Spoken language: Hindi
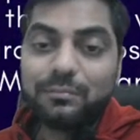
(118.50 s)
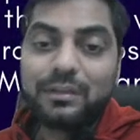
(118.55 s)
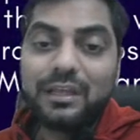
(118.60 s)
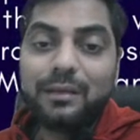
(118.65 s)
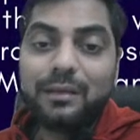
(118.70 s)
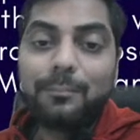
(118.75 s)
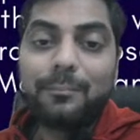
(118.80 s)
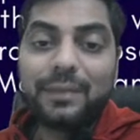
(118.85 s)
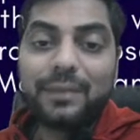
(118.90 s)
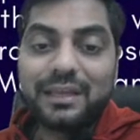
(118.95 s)

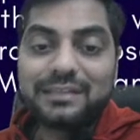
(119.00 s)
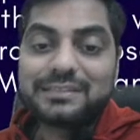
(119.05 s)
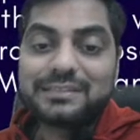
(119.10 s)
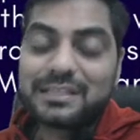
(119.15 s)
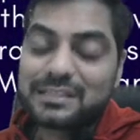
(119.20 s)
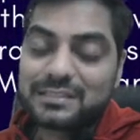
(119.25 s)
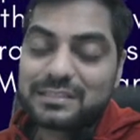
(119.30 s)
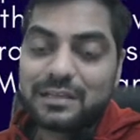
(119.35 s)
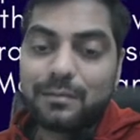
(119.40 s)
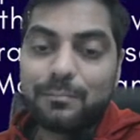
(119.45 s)
दी मेन्स
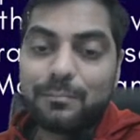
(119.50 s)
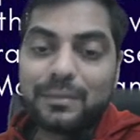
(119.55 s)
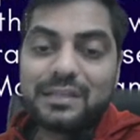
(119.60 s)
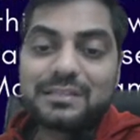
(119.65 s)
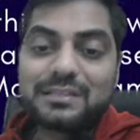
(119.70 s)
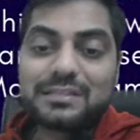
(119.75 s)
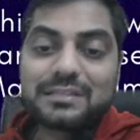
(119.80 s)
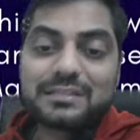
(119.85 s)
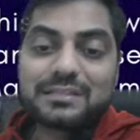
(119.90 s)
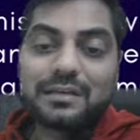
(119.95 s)
एग्जाम
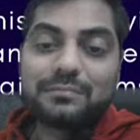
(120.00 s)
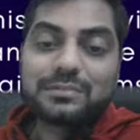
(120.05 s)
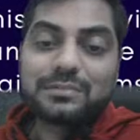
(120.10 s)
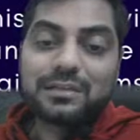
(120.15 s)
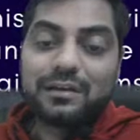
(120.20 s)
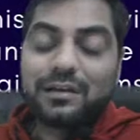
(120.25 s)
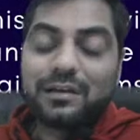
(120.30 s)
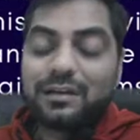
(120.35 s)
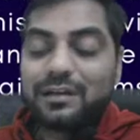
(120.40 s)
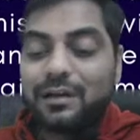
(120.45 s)
मेन्स एग्जाम से
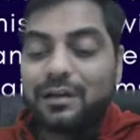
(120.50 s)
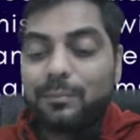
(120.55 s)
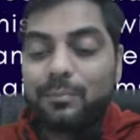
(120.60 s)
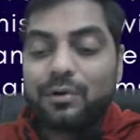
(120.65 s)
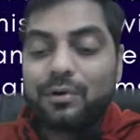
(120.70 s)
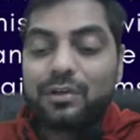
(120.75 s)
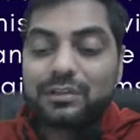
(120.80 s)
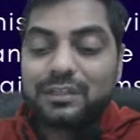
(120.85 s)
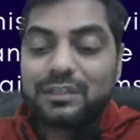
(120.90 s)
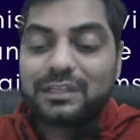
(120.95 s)
रिलेटेड
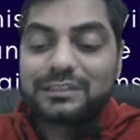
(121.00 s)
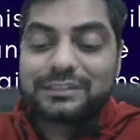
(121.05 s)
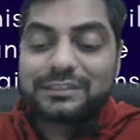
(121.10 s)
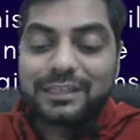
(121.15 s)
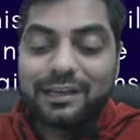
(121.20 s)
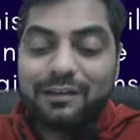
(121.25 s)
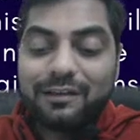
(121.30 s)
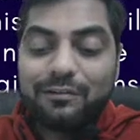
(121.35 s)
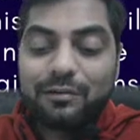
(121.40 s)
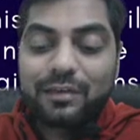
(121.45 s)
बहुत ही
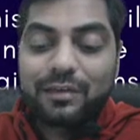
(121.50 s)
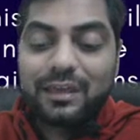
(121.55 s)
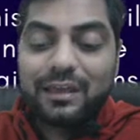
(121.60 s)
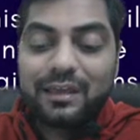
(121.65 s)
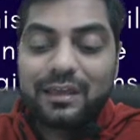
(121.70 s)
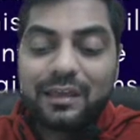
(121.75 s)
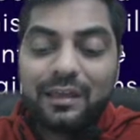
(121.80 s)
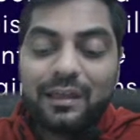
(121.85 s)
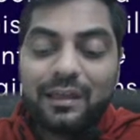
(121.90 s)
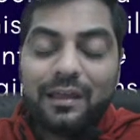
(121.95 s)
अच्छे लेवल के
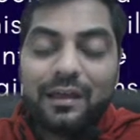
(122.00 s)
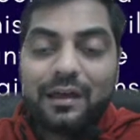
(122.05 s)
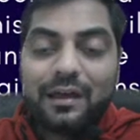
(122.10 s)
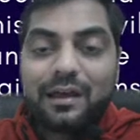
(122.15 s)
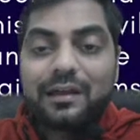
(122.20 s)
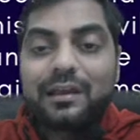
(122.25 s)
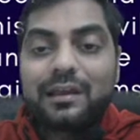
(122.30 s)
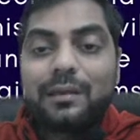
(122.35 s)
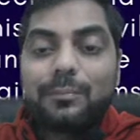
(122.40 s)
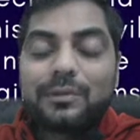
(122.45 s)
हैं
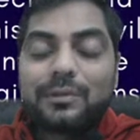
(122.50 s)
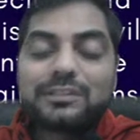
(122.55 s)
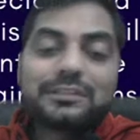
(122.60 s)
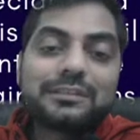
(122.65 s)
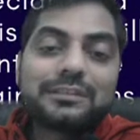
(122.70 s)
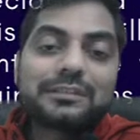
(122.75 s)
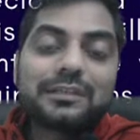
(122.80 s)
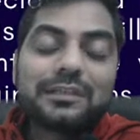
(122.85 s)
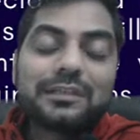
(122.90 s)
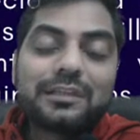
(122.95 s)
अगर ये
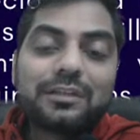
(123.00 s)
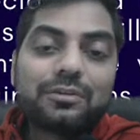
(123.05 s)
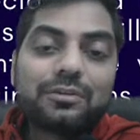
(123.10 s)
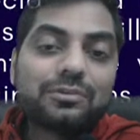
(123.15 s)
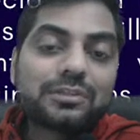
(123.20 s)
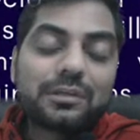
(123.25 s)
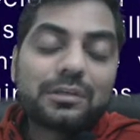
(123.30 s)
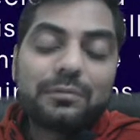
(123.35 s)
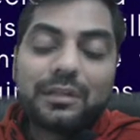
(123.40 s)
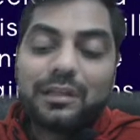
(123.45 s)
परचेज करते हैं तो
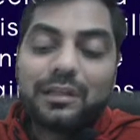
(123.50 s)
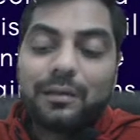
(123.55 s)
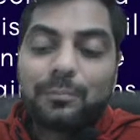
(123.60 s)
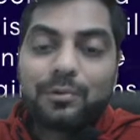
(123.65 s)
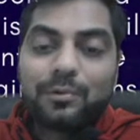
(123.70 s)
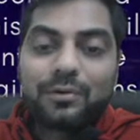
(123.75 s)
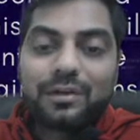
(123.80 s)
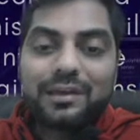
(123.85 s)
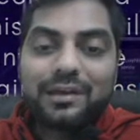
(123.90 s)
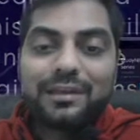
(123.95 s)
उसके बाद
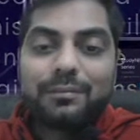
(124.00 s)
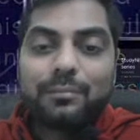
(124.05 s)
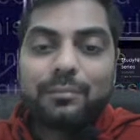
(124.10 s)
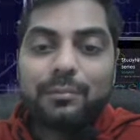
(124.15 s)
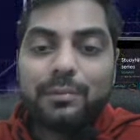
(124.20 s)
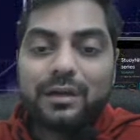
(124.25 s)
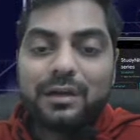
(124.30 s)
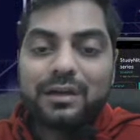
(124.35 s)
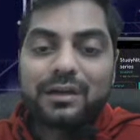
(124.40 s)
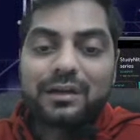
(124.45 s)
आपको कहीं भी
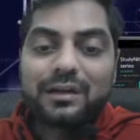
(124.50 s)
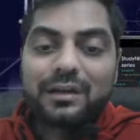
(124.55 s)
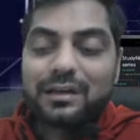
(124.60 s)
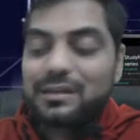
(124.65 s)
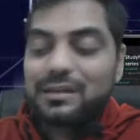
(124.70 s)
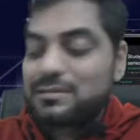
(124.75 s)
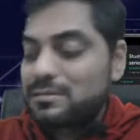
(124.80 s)
भटकने की